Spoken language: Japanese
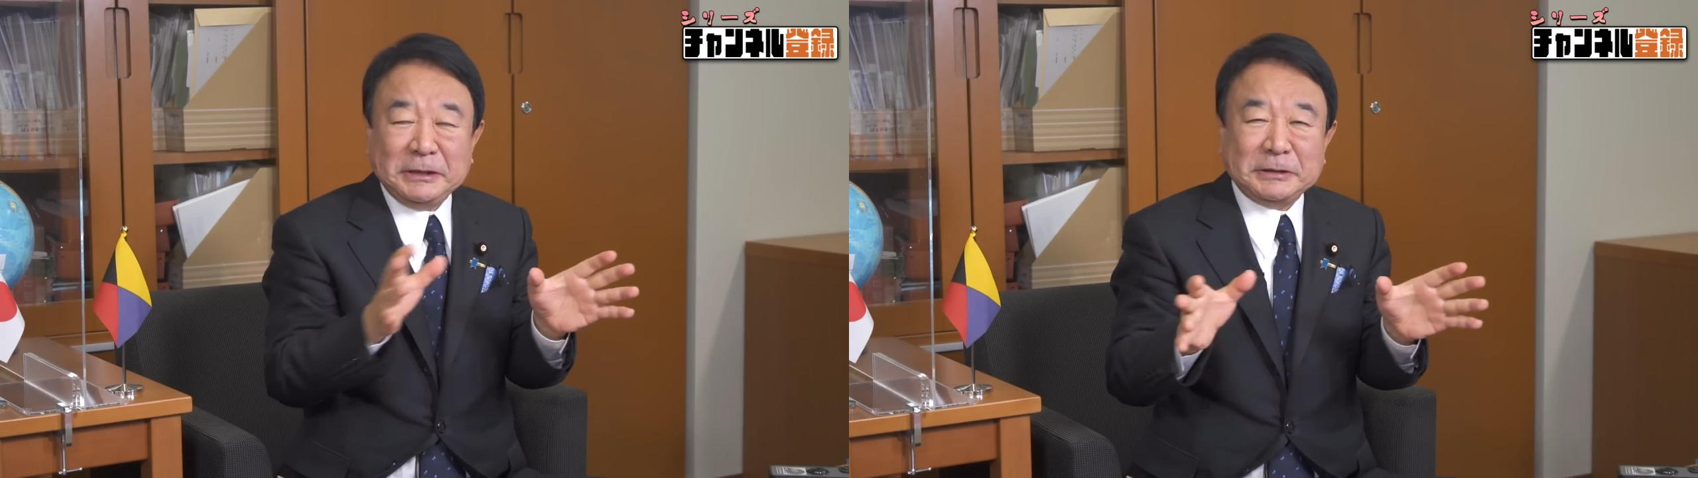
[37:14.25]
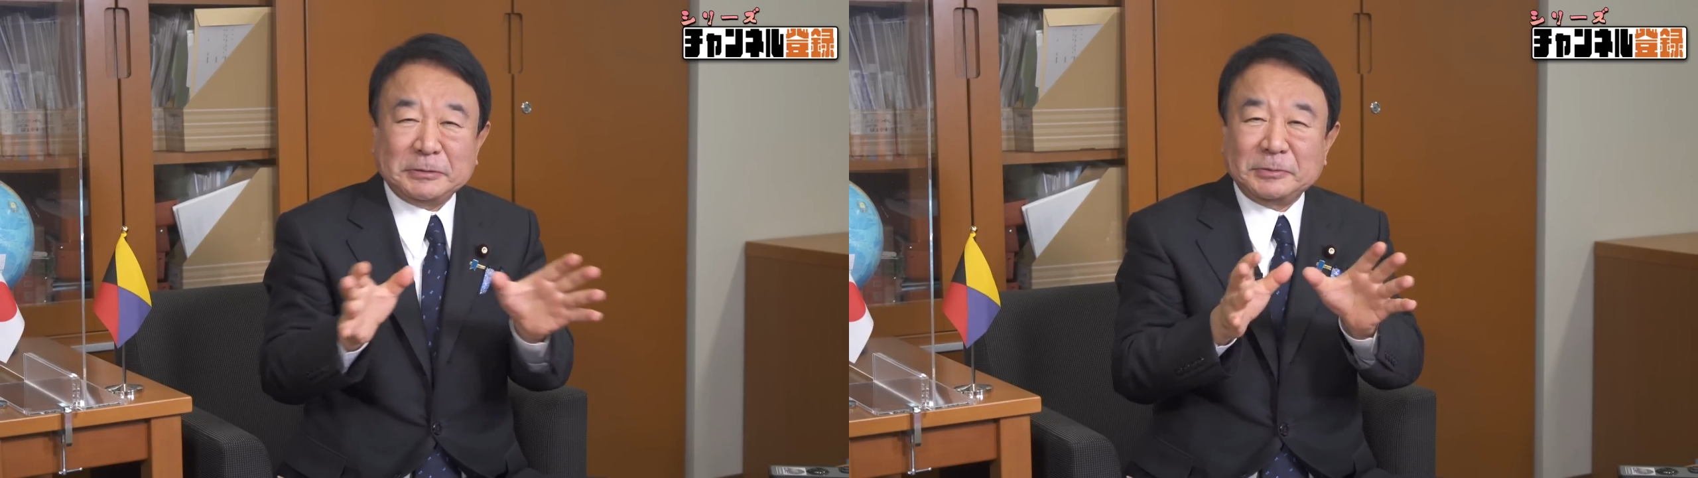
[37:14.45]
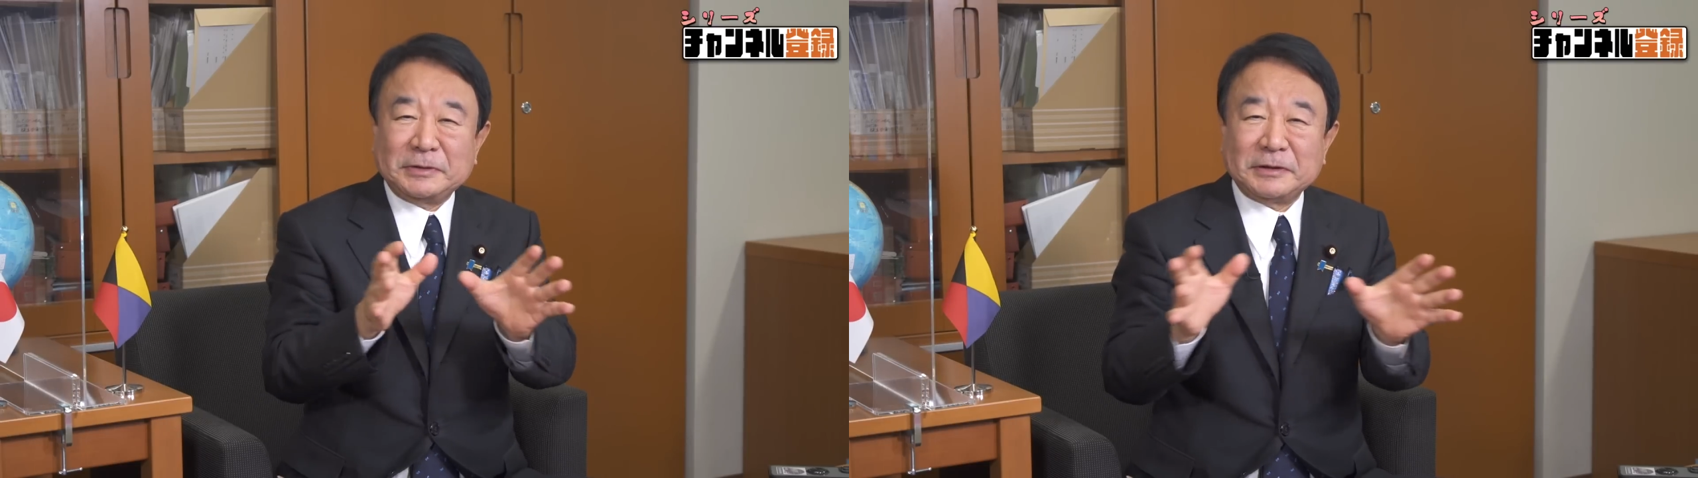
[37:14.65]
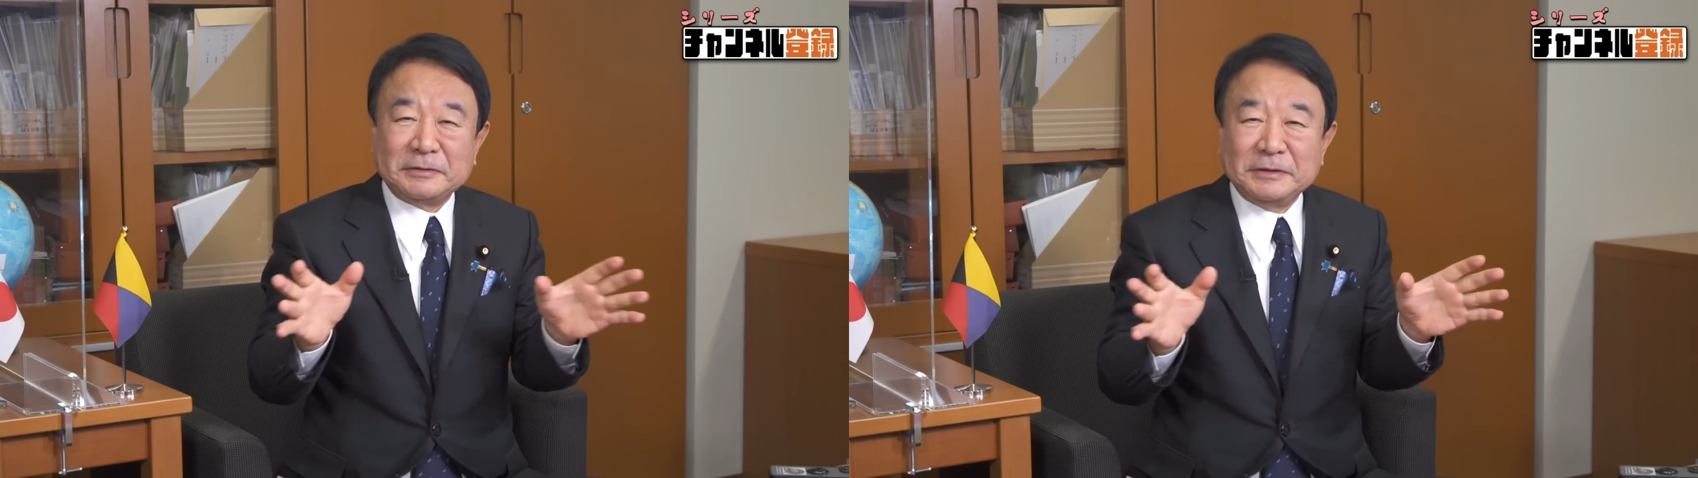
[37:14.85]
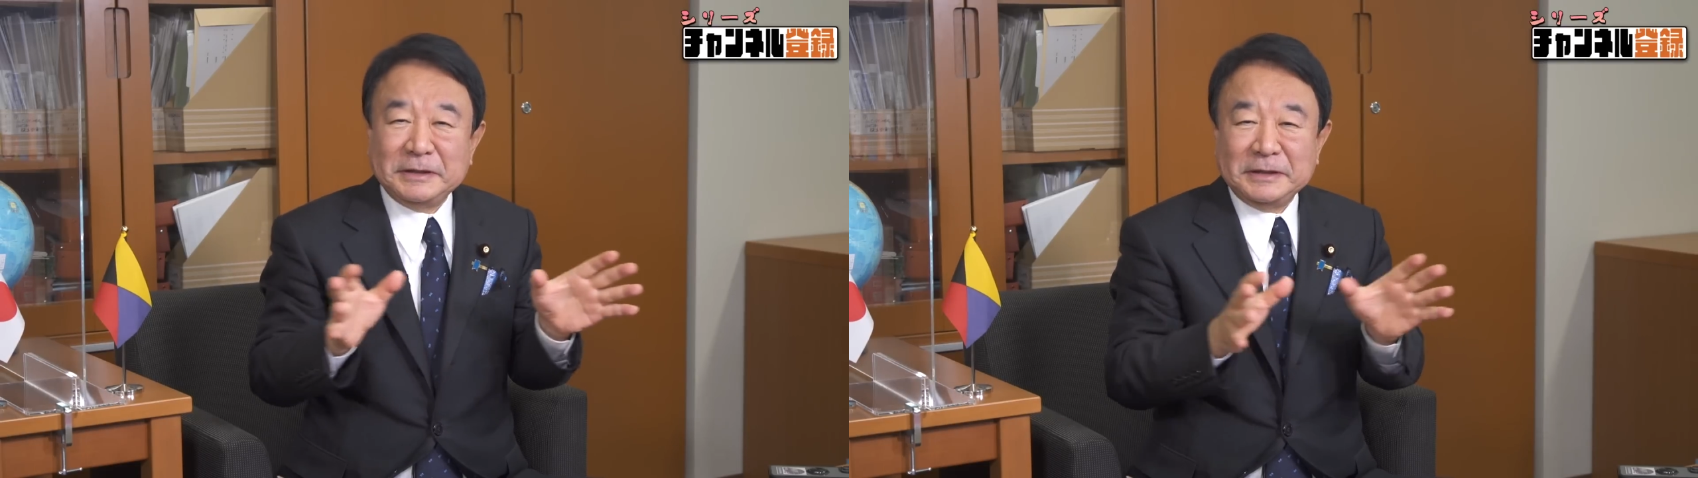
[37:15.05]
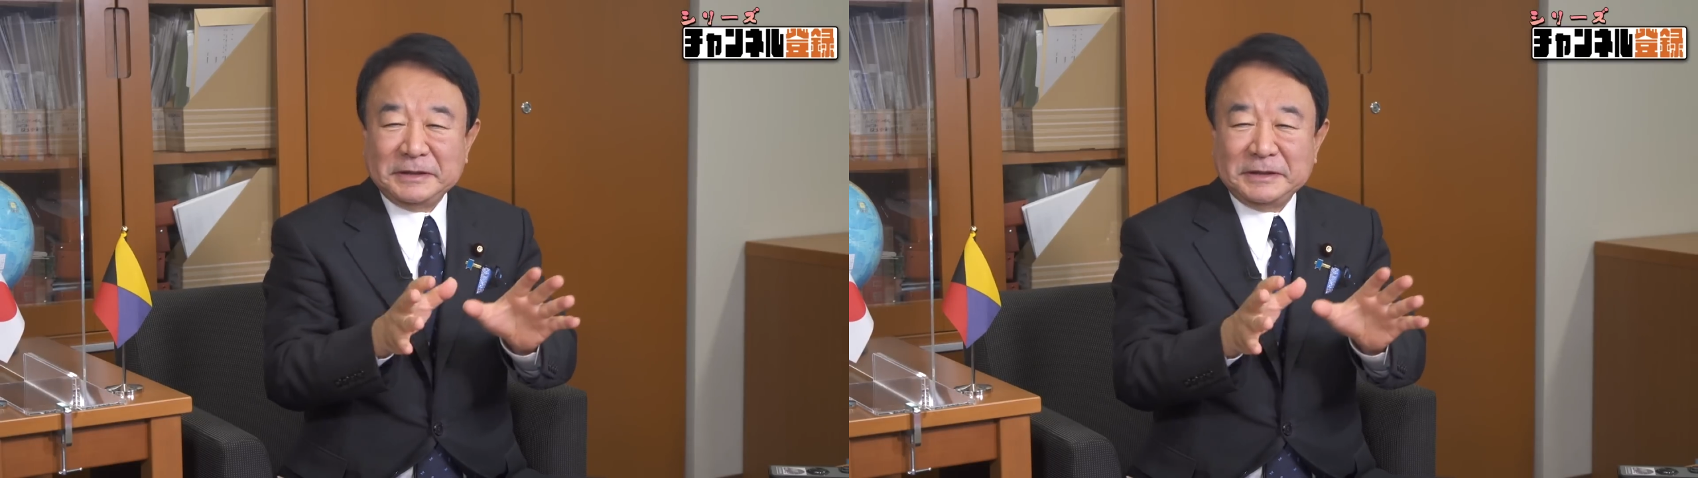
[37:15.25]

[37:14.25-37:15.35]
だったと思うんだけど